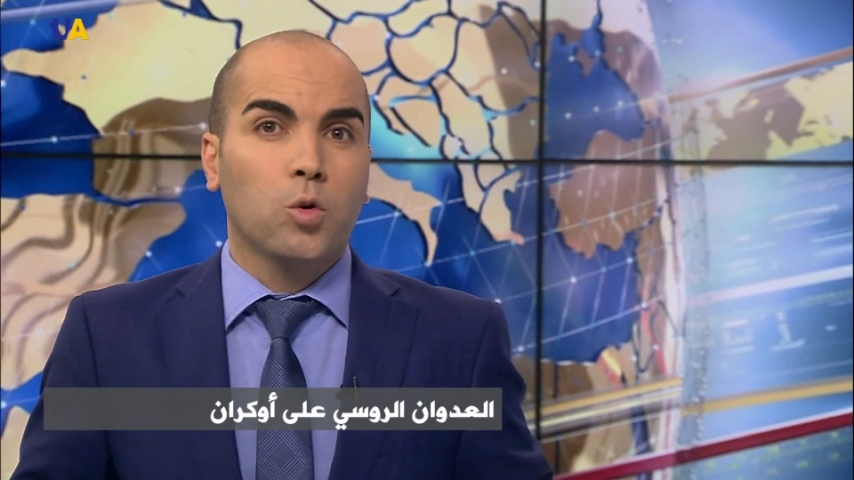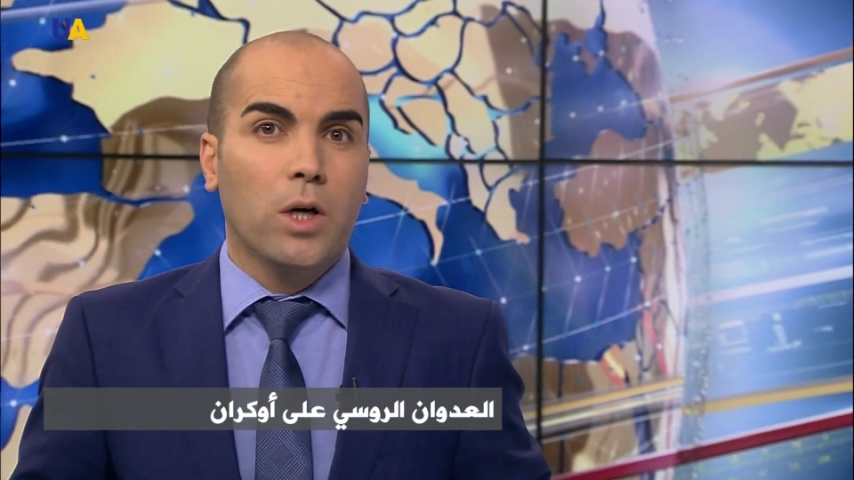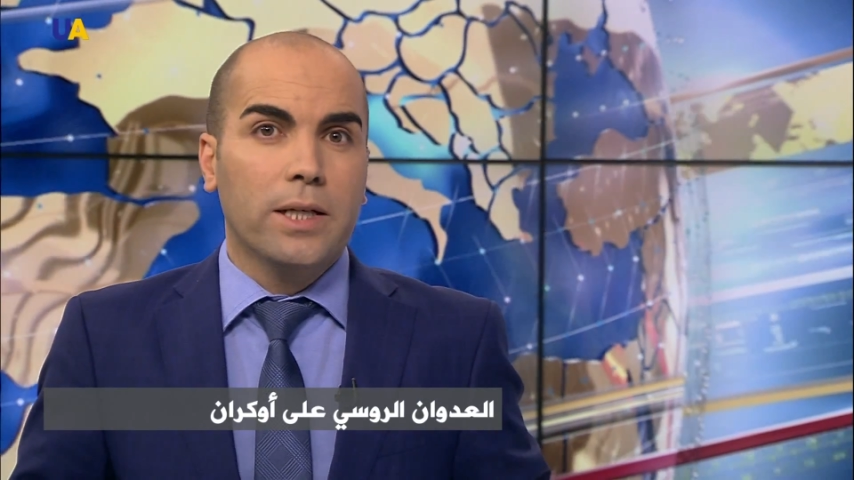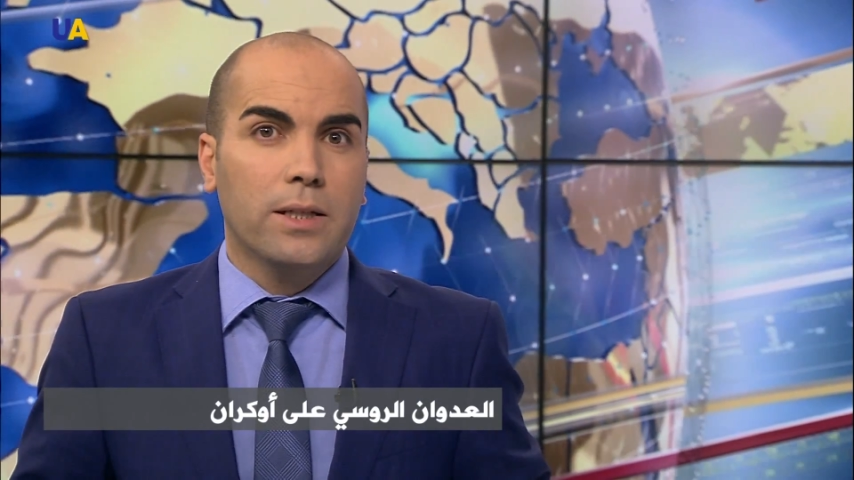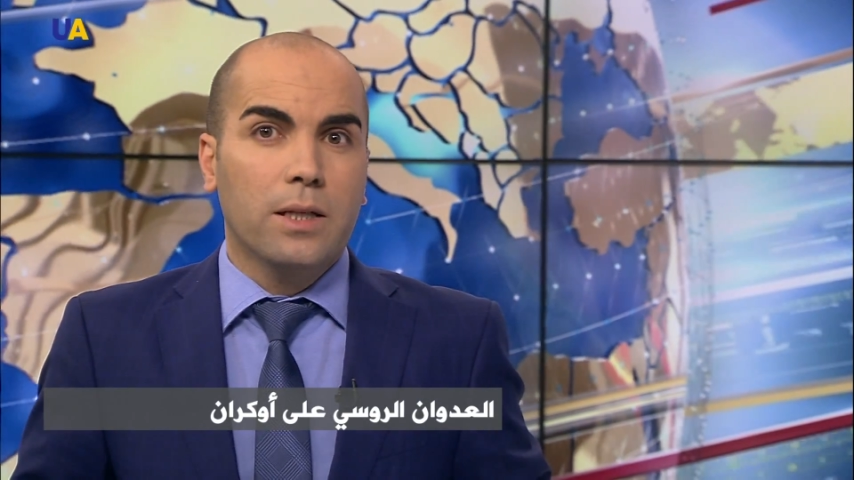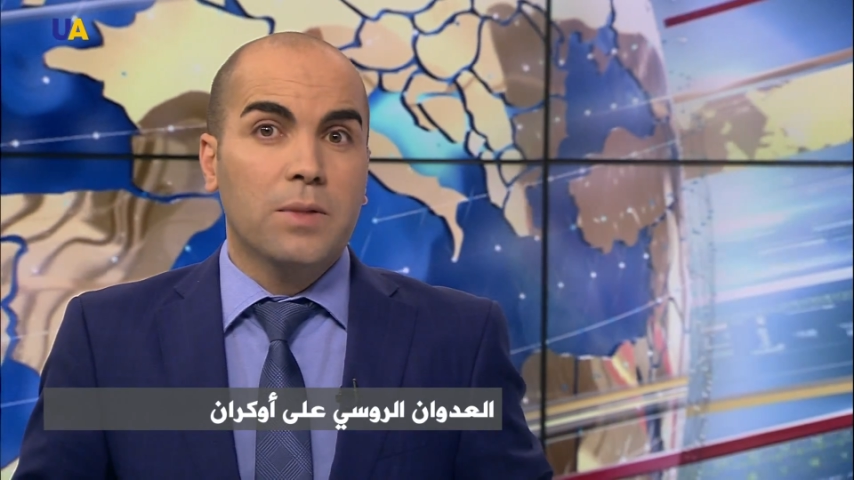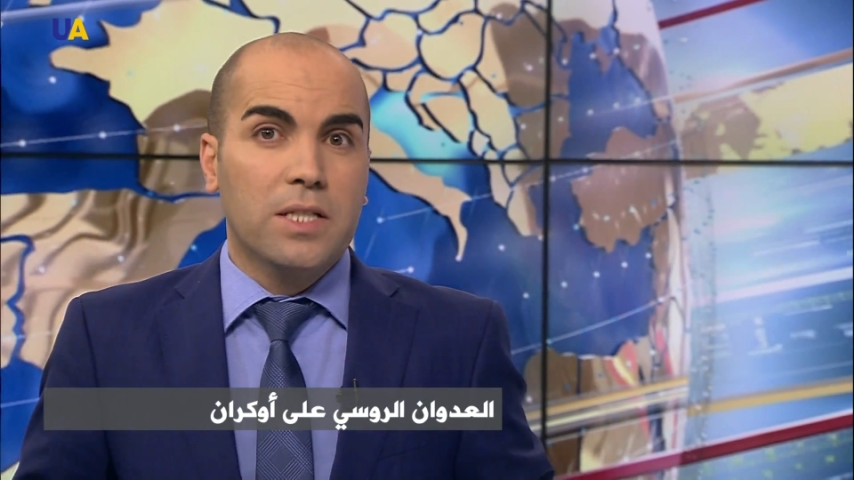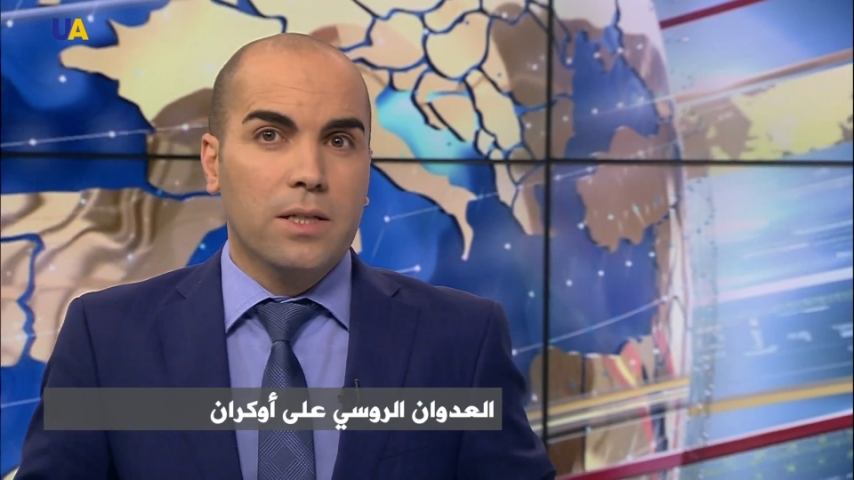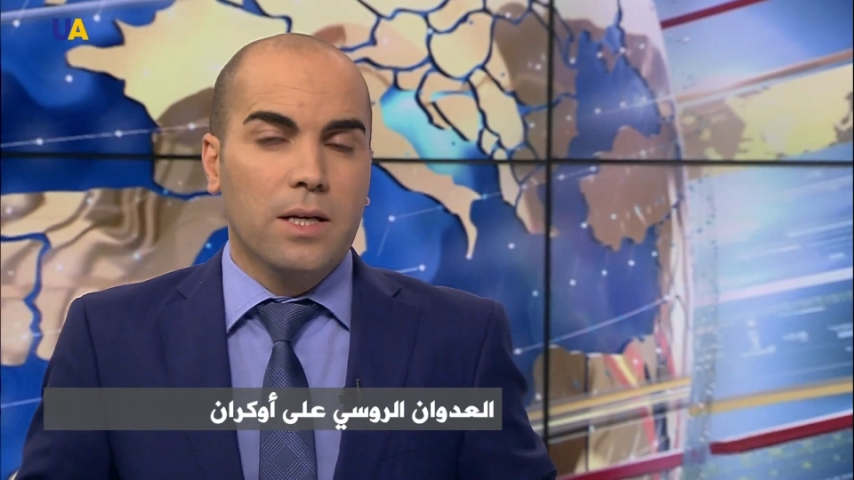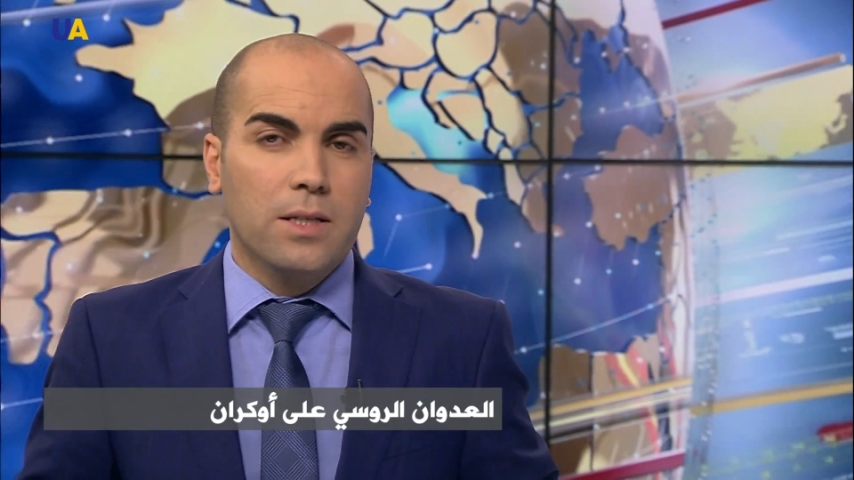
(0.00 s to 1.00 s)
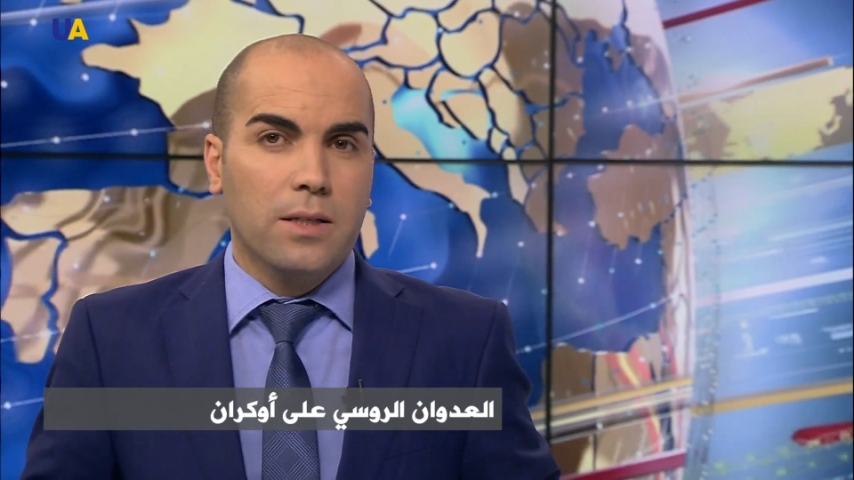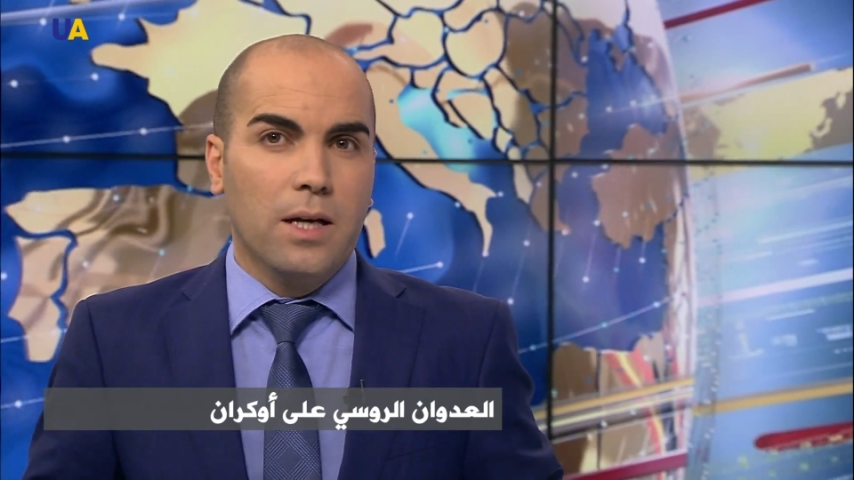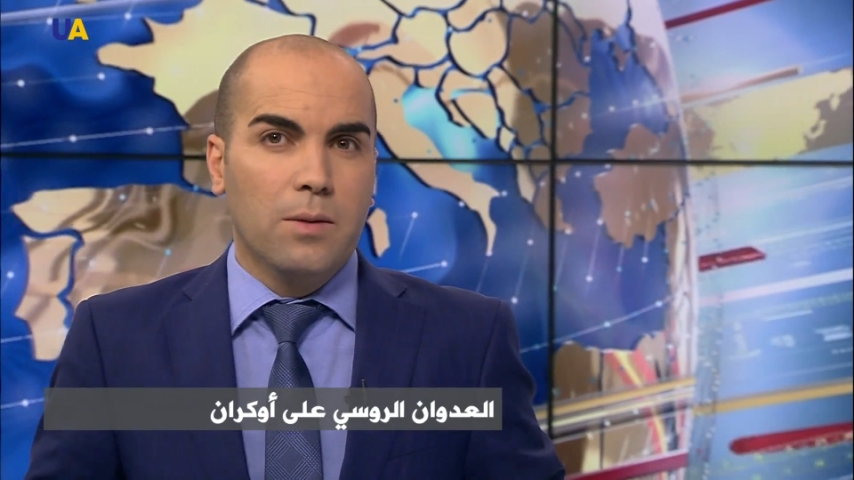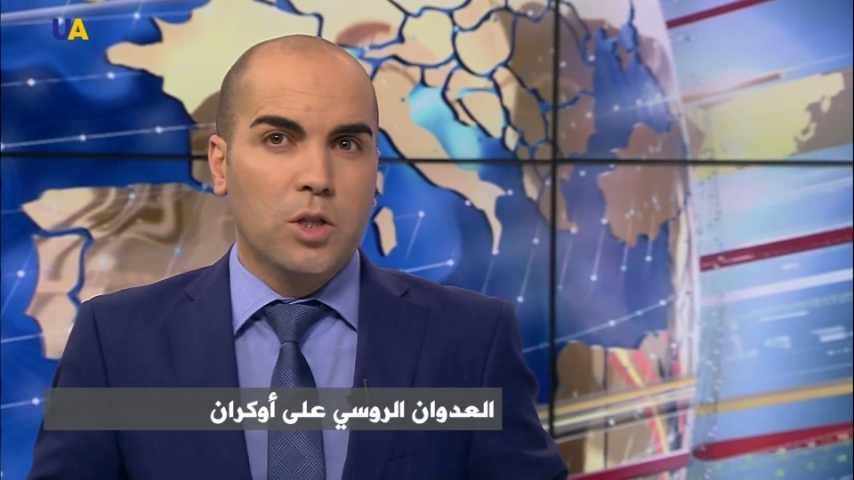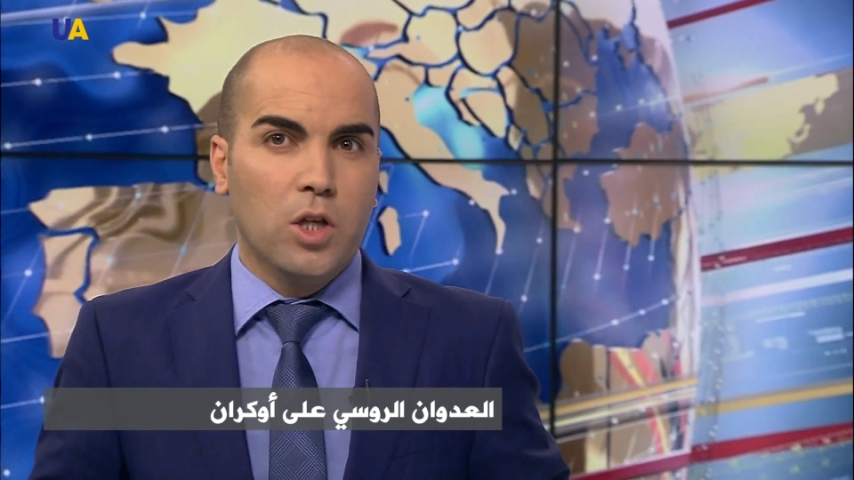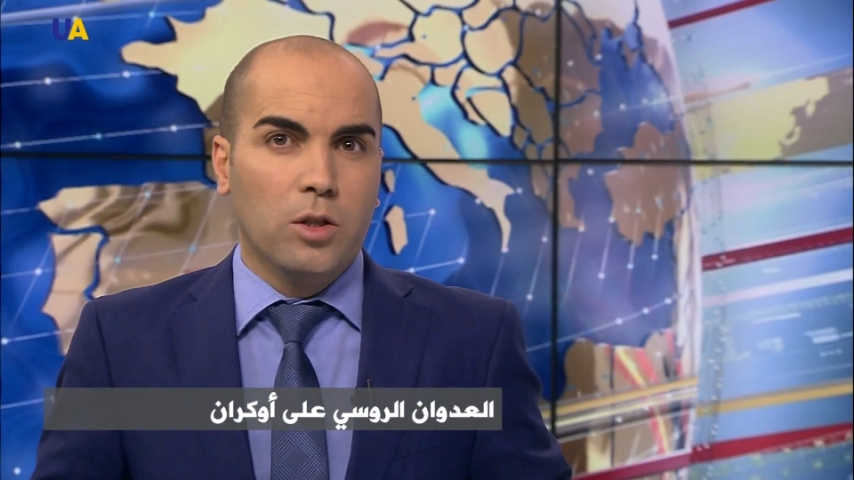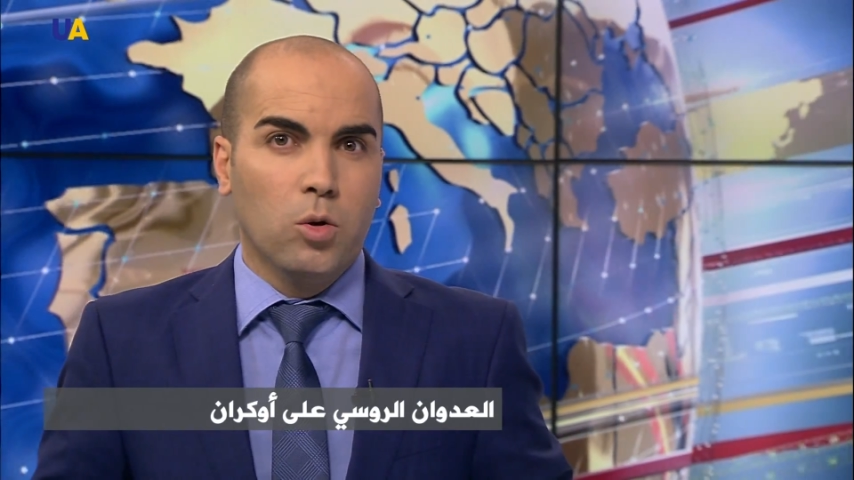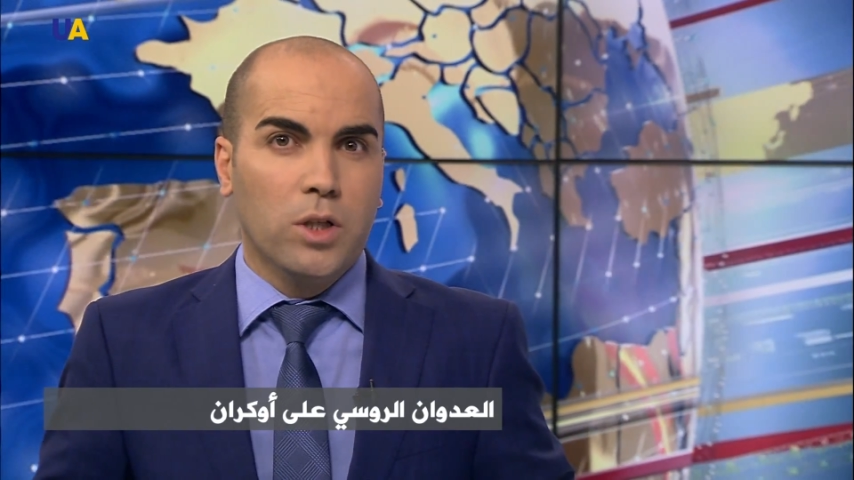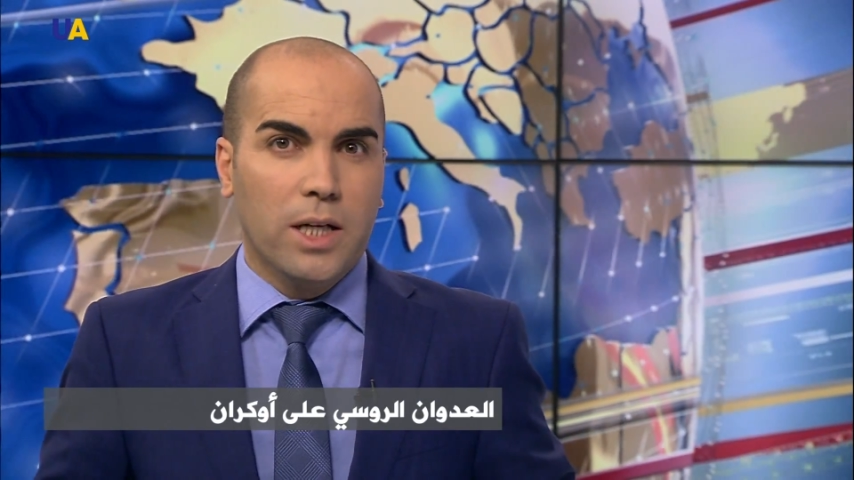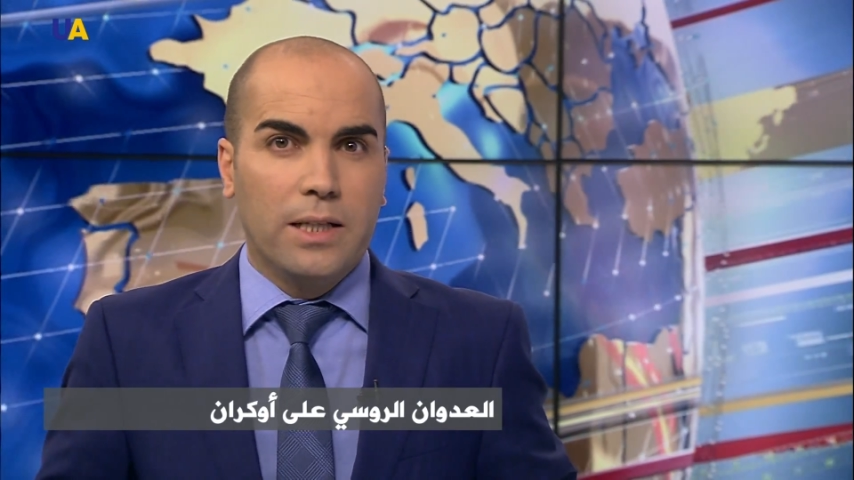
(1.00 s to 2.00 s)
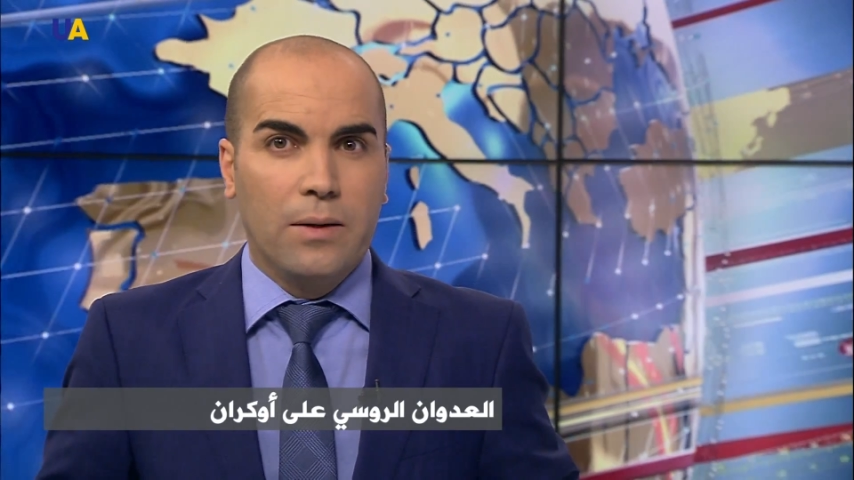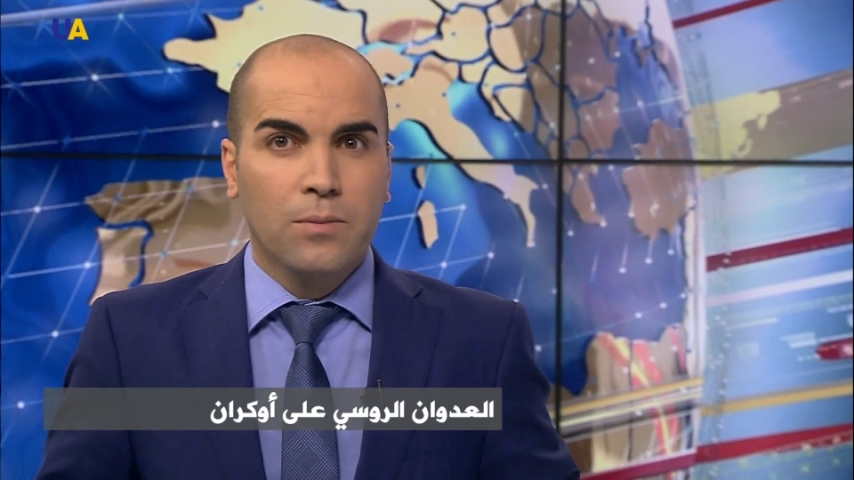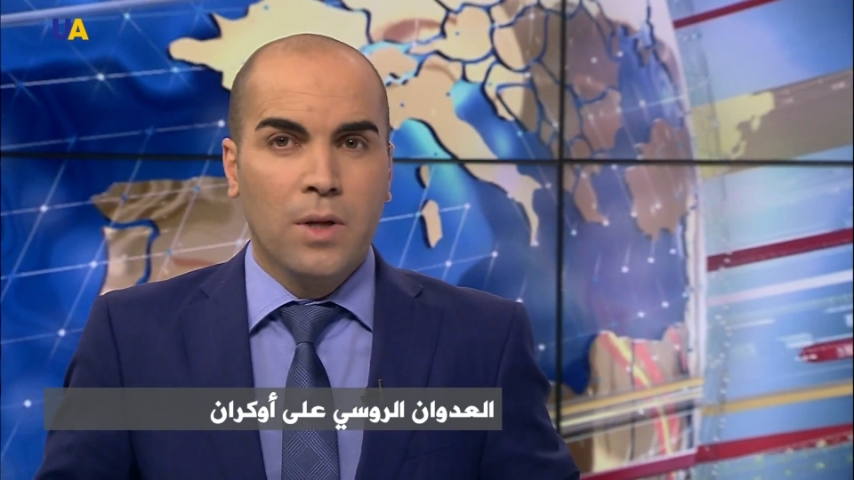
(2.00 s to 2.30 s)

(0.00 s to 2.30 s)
تغير من سياستها بشان اوكرانيا